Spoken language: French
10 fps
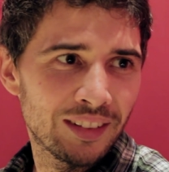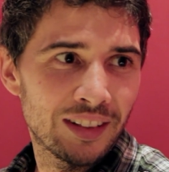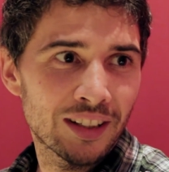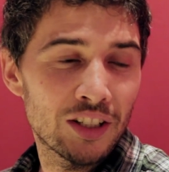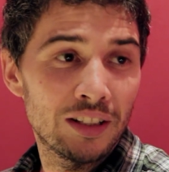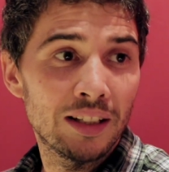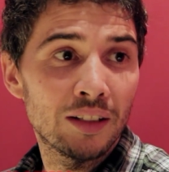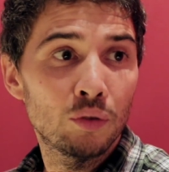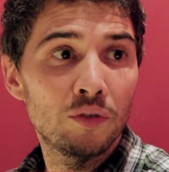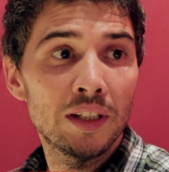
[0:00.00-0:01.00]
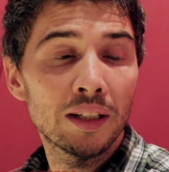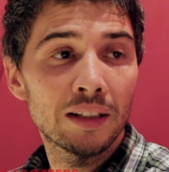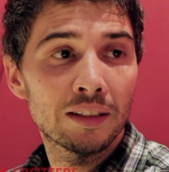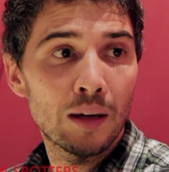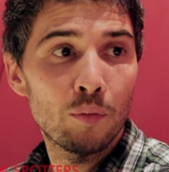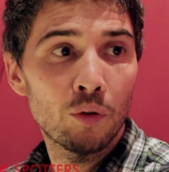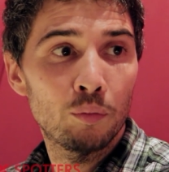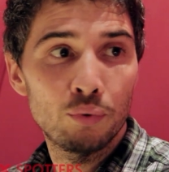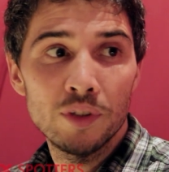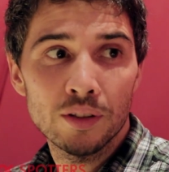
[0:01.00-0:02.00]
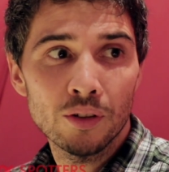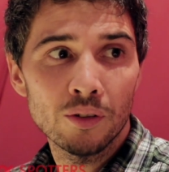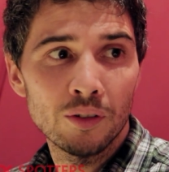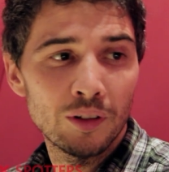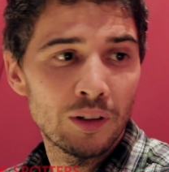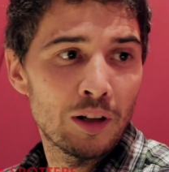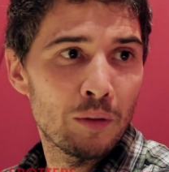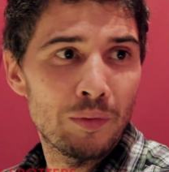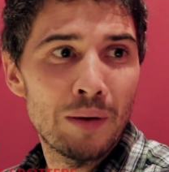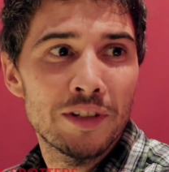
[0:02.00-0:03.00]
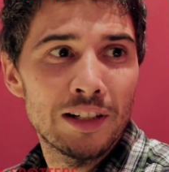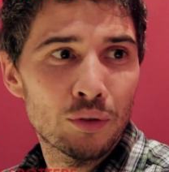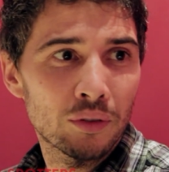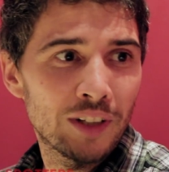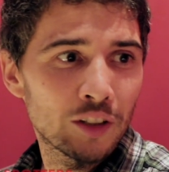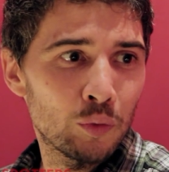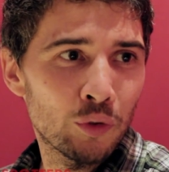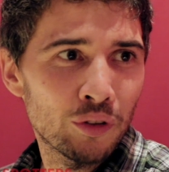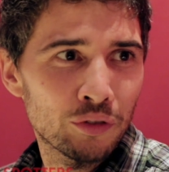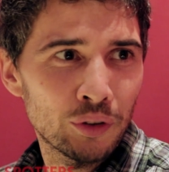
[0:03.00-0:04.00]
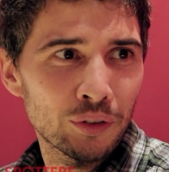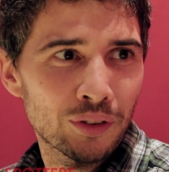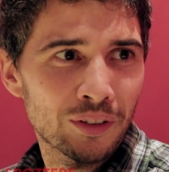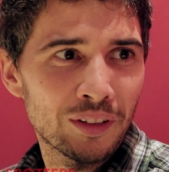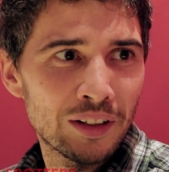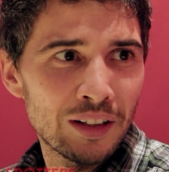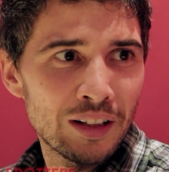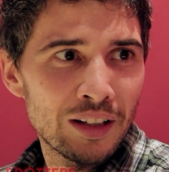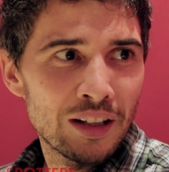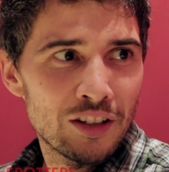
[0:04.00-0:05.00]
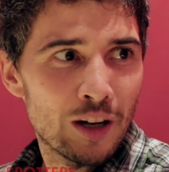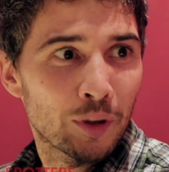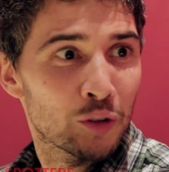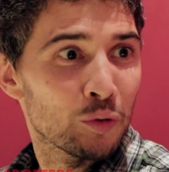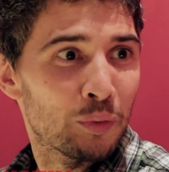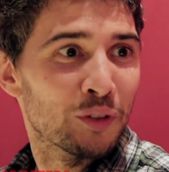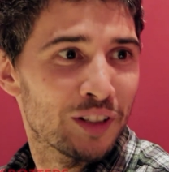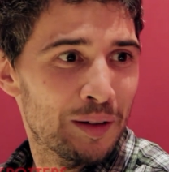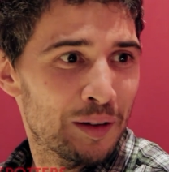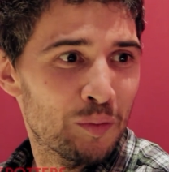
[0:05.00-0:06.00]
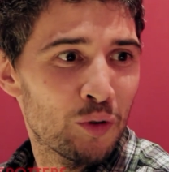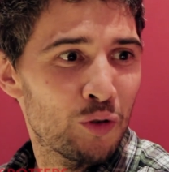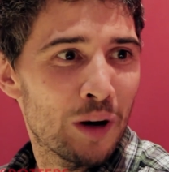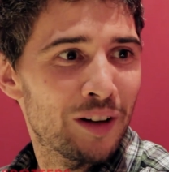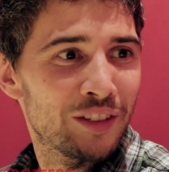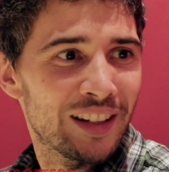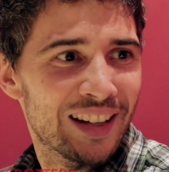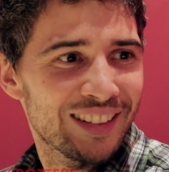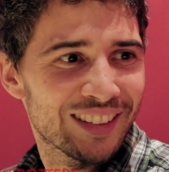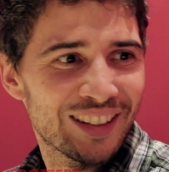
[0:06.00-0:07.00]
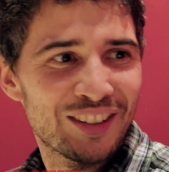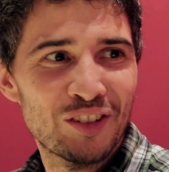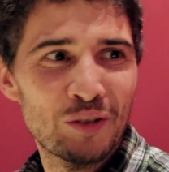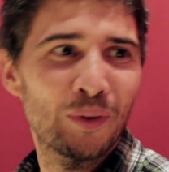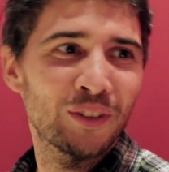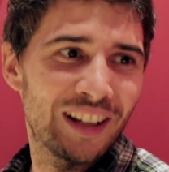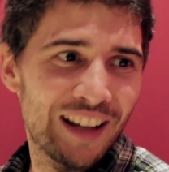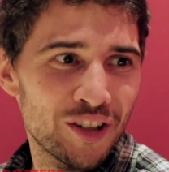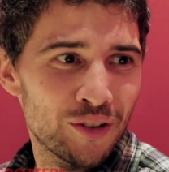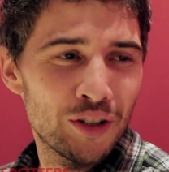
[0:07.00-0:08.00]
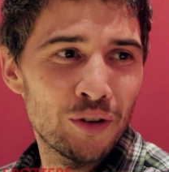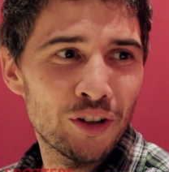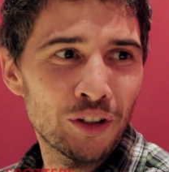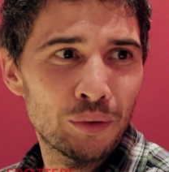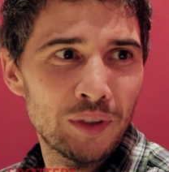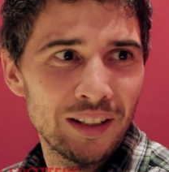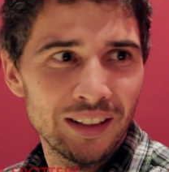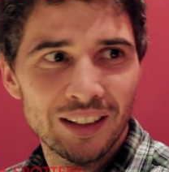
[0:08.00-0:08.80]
cest mhm. j'ai des souvenirs extrêmement puissants, même s'ils sont vagues de mon enfance. J'ai l'impression de penser euh, beaucoup à ma vieillesse. Je pense à l'âge que j'ai aujourd'hui,